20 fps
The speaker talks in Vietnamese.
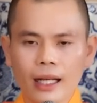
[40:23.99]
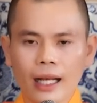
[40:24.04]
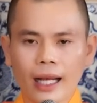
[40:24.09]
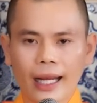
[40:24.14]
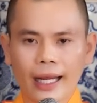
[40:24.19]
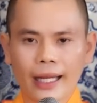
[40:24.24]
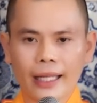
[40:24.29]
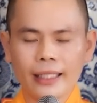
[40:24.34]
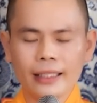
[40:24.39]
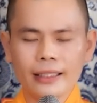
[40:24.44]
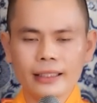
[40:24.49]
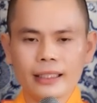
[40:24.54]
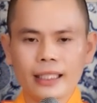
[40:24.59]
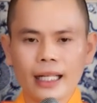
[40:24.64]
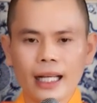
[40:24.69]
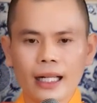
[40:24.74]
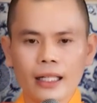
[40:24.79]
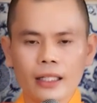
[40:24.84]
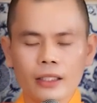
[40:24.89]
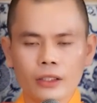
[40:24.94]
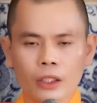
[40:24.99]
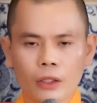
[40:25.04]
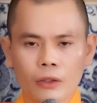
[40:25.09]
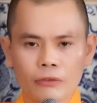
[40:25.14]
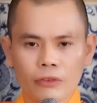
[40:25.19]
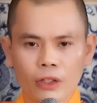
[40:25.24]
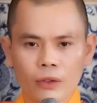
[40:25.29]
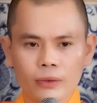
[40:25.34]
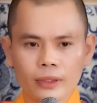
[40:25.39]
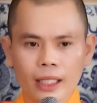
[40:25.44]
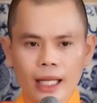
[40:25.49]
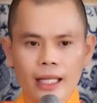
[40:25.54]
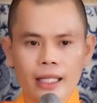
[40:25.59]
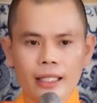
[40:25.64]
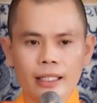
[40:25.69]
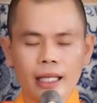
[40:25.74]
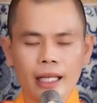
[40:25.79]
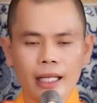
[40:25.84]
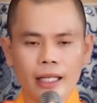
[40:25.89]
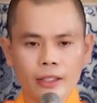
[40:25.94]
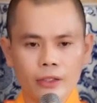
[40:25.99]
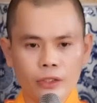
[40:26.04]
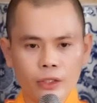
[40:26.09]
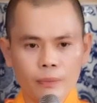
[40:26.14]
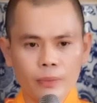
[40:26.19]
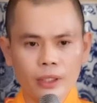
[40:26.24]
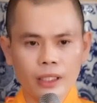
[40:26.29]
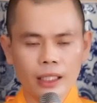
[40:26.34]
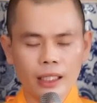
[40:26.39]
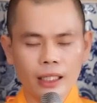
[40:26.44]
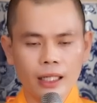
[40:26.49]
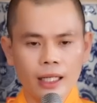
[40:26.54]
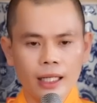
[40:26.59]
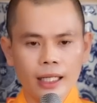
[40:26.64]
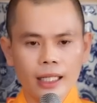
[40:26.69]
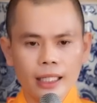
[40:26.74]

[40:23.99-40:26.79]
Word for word: hãy dang rộng vòng tay để giúp đỡ,